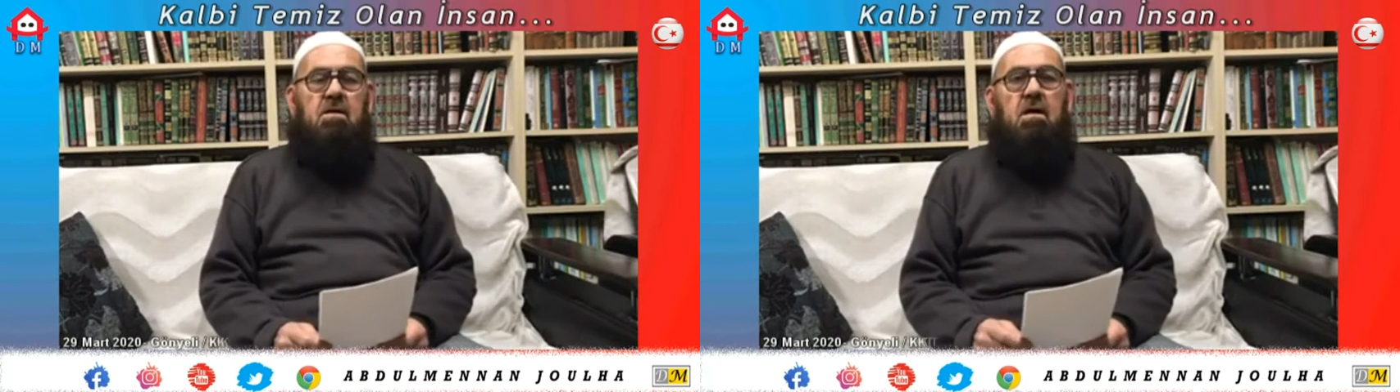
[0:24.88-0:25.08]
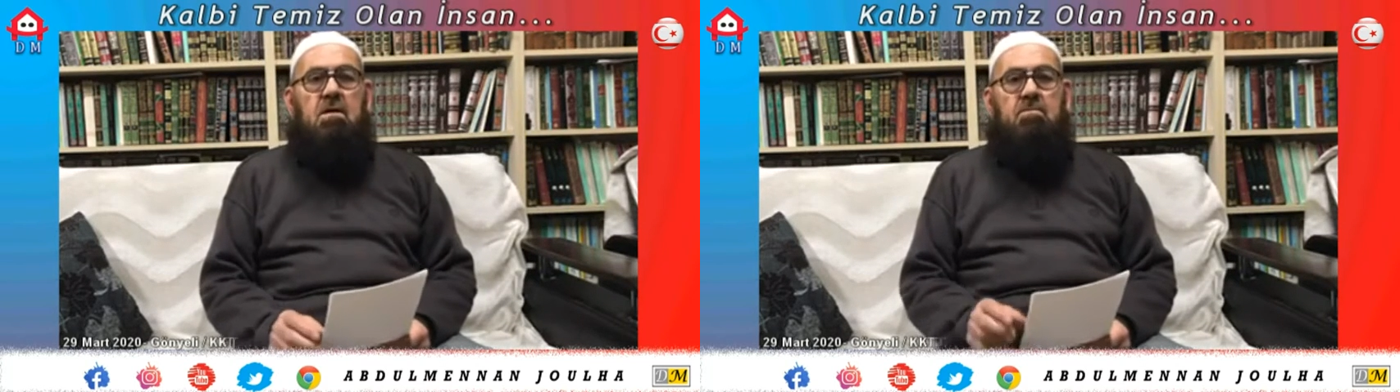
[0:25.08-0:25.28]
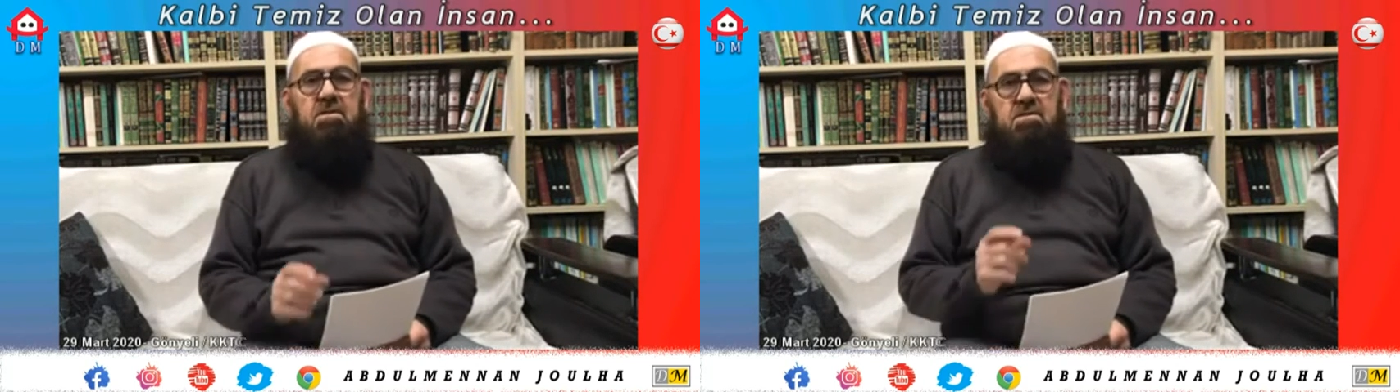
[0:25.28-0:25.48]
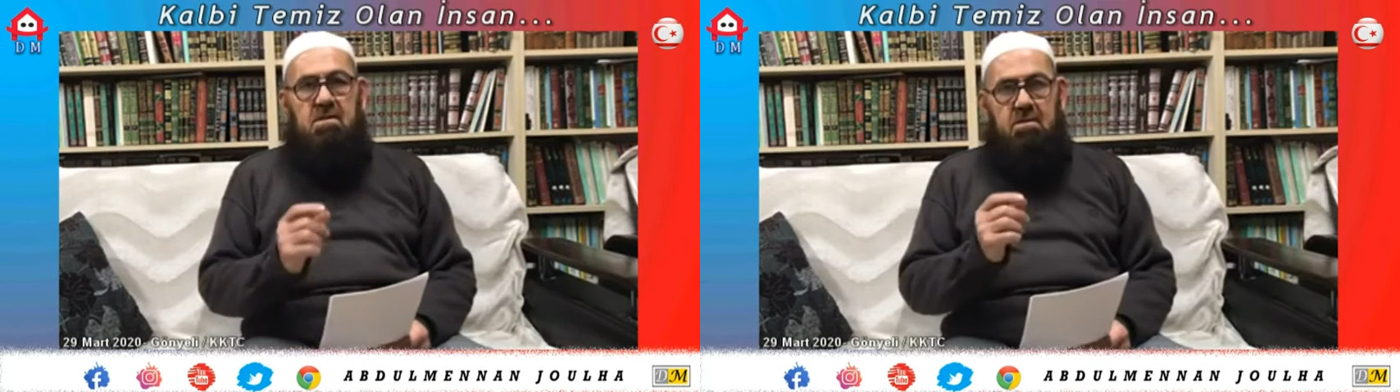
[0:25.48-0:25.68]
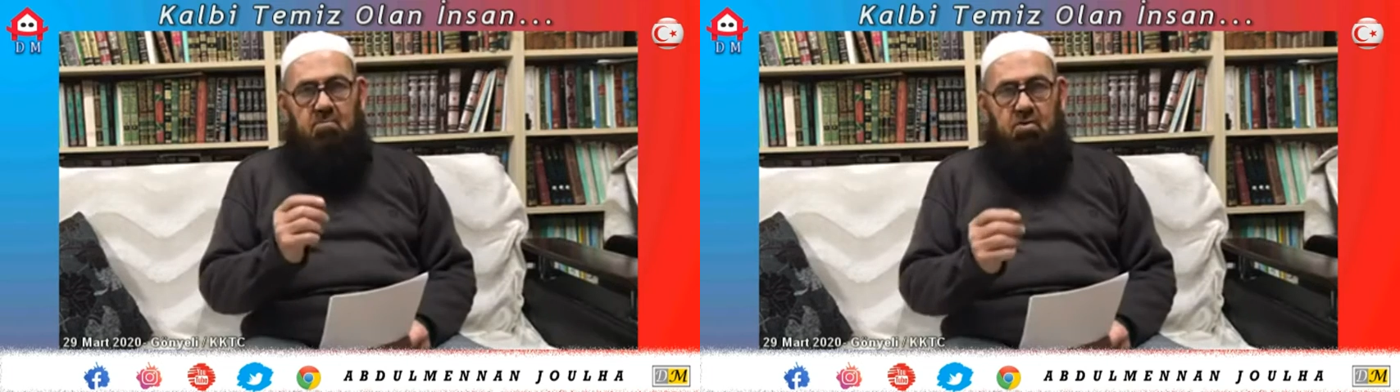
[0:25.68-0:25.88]
Kalbi
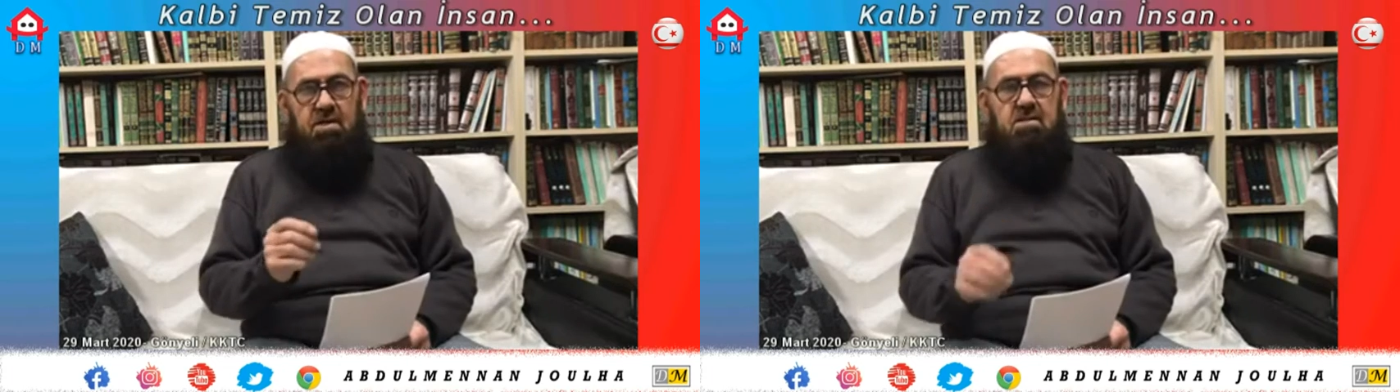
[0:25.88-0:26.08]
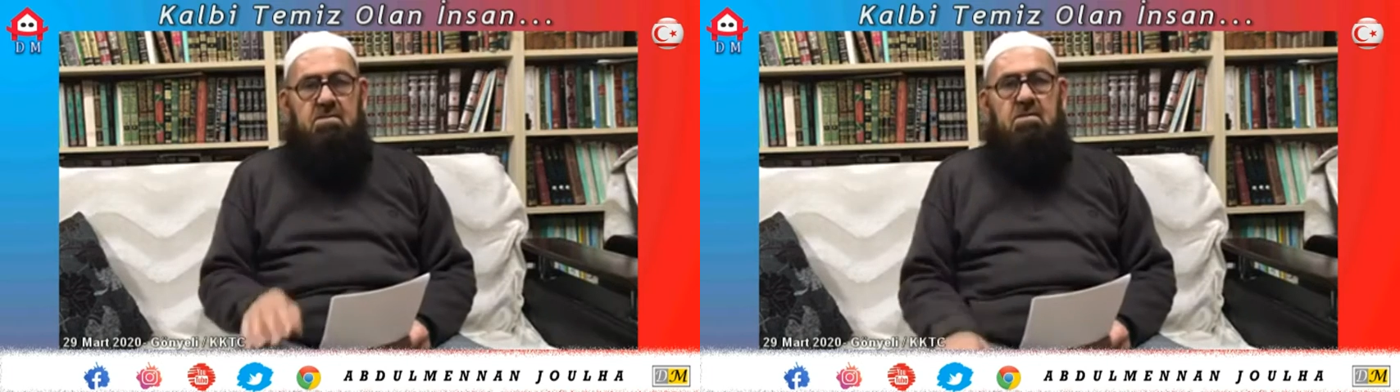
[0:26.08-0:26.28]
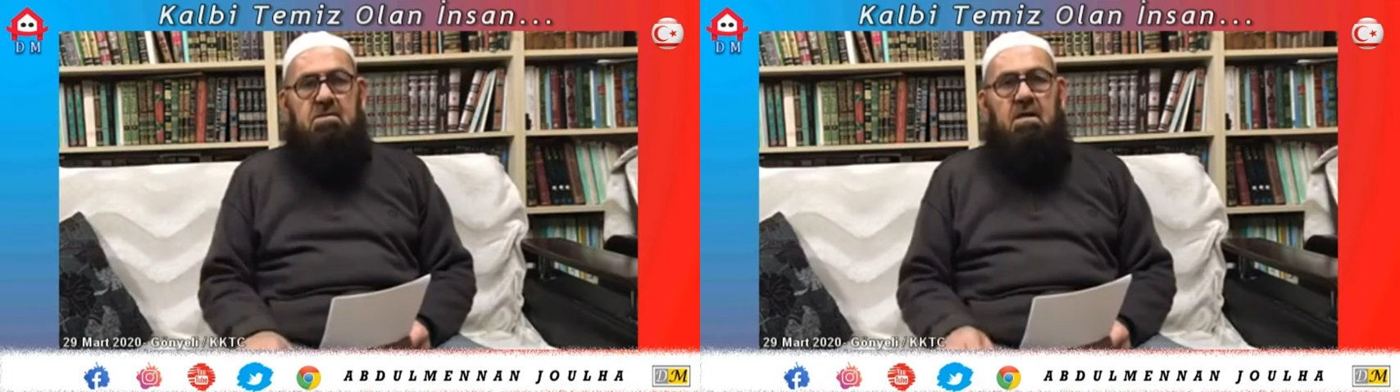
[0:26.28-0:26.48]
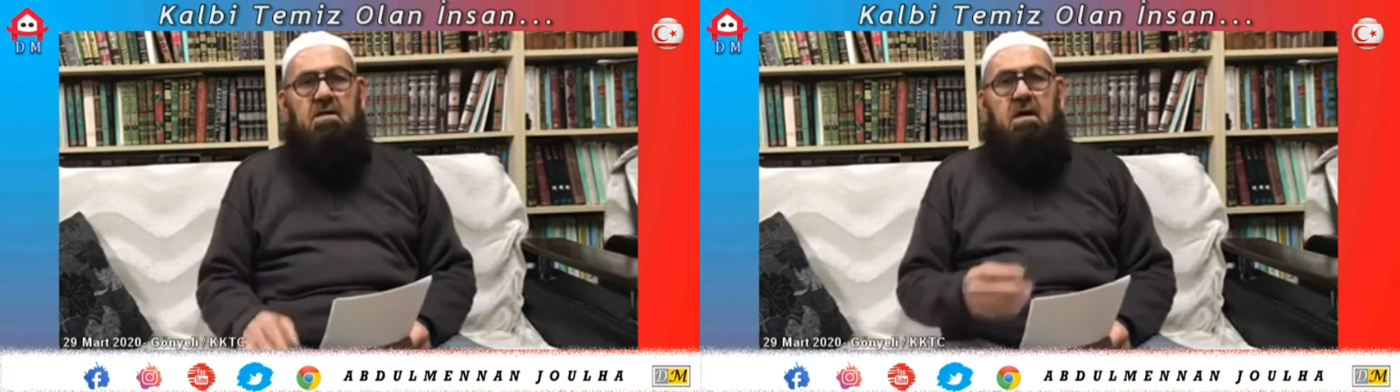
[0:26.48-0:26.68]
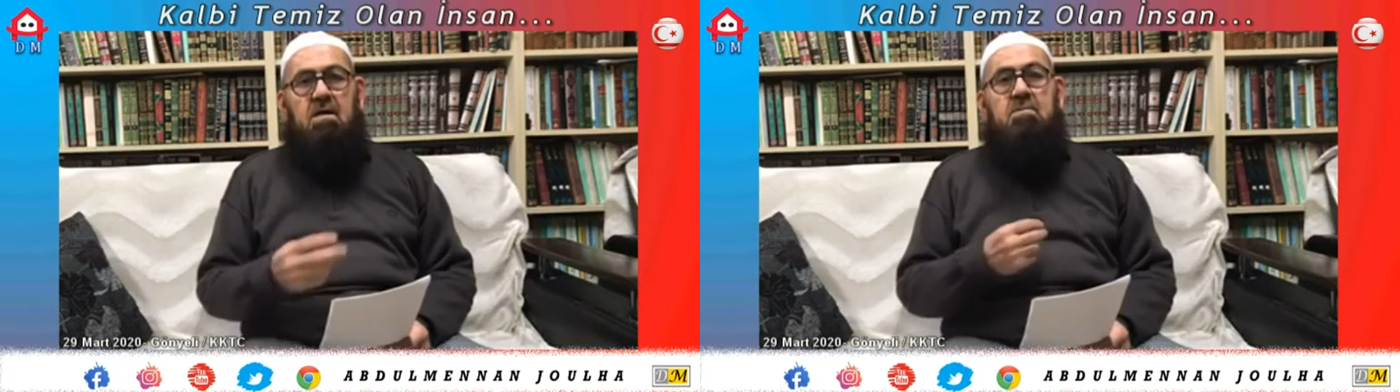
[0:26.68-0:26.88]
selim olan,
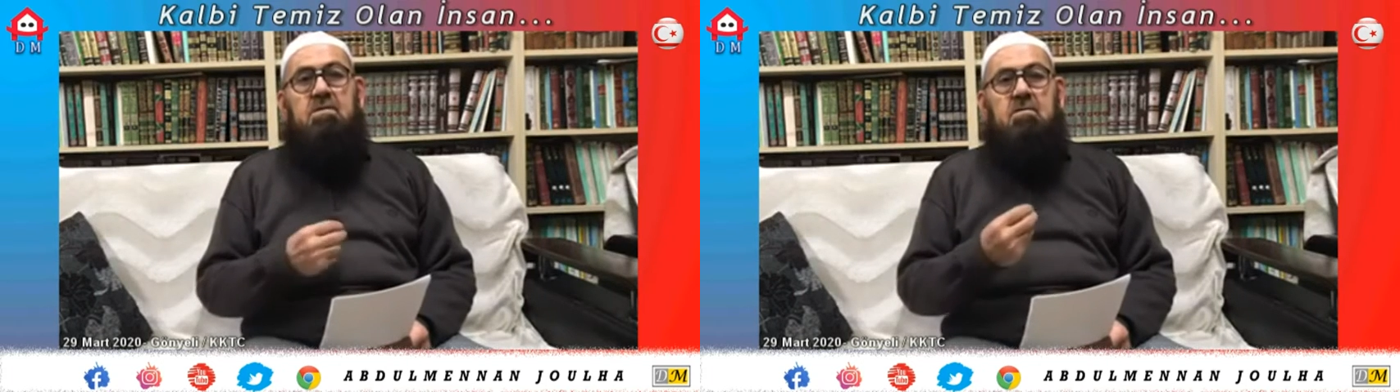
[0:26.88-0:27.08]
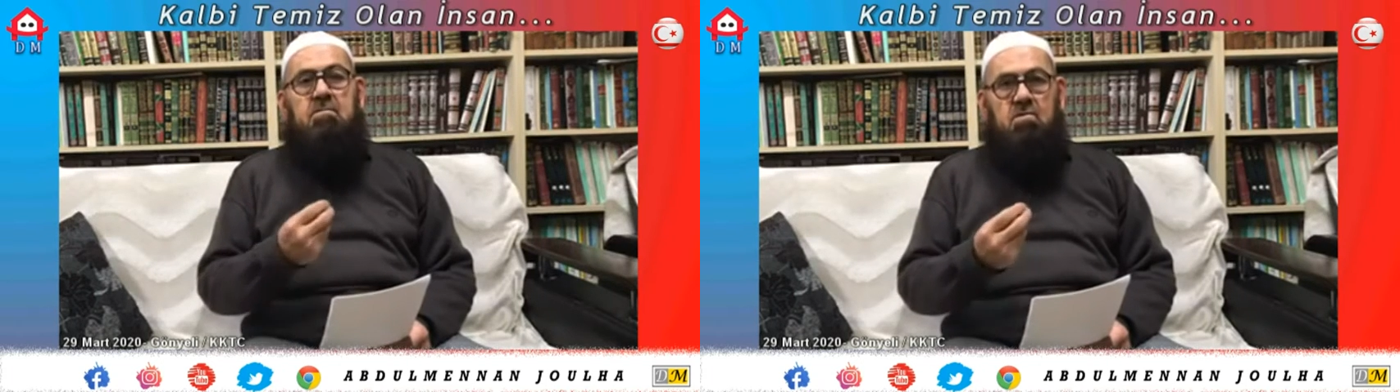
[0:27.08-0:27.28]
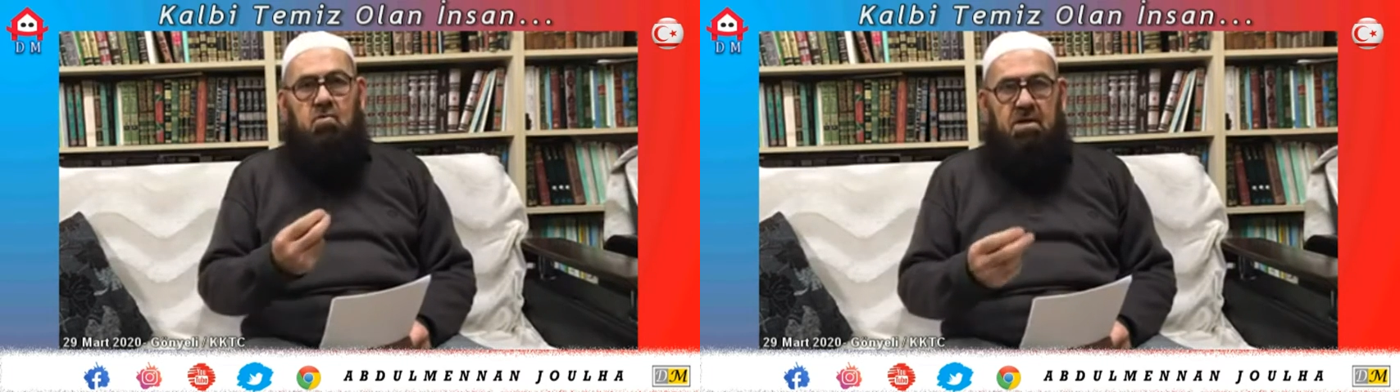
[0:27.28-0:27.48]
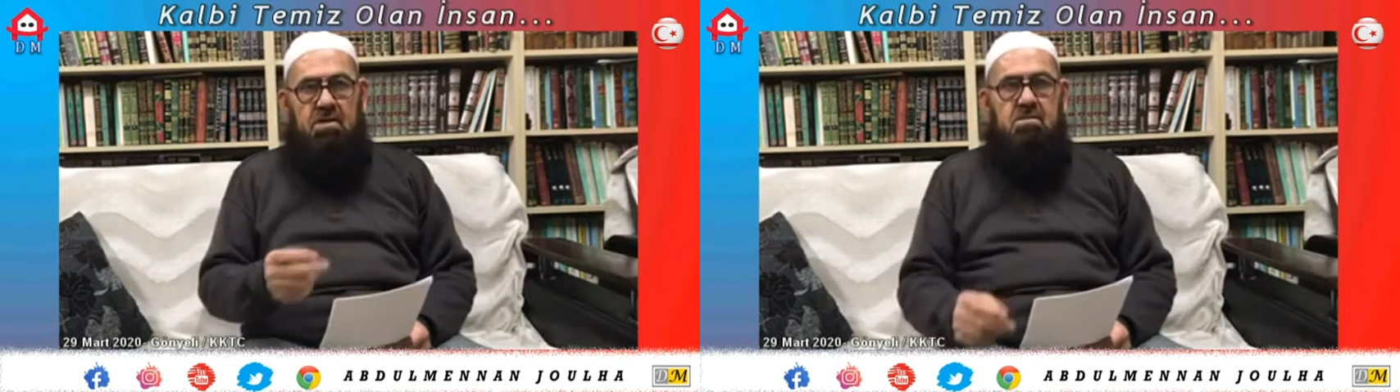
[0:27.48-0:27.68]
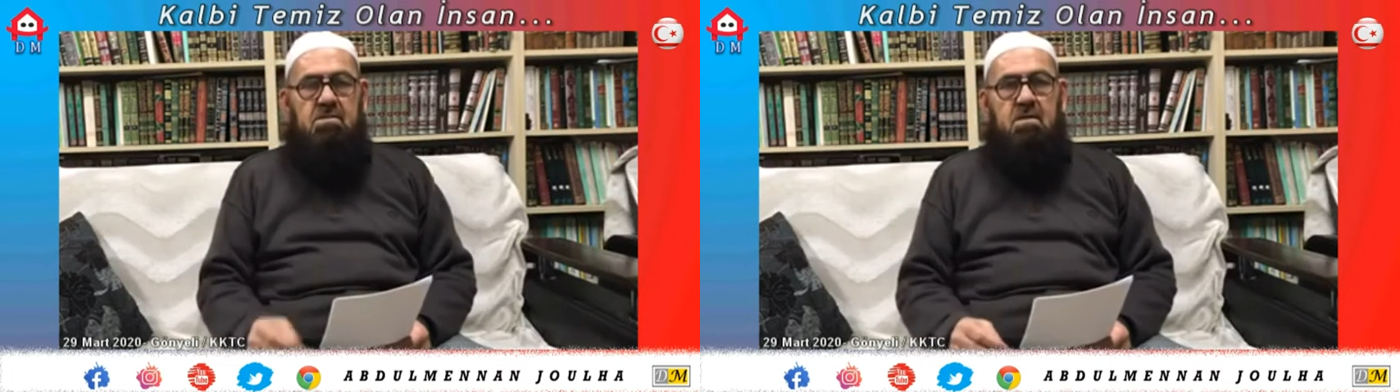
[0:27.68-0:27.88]
yani kalbi temiz olan,